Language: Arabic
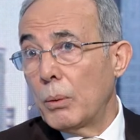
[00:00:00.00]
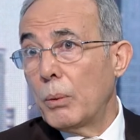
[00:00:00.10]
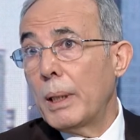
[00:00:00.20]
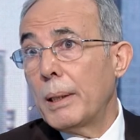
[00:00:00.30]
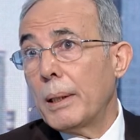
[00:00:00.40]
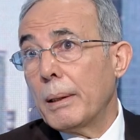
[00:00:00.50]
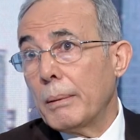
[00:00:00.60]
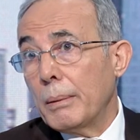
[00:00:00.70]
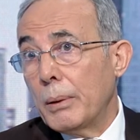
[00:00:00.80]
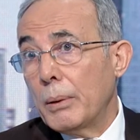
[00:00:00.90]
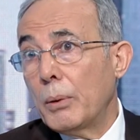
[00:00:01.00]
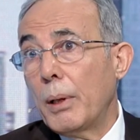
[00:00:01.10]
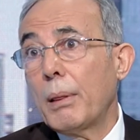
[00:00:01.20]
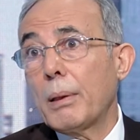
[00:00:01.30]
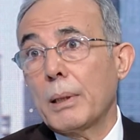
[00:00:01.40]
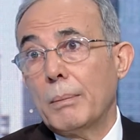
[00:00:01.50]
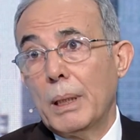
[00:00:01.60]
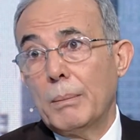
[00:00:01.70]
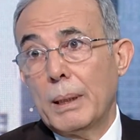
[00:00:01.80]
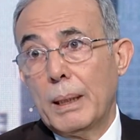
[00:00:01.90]
وهذا يؤثر
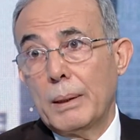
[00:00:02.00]
تماما على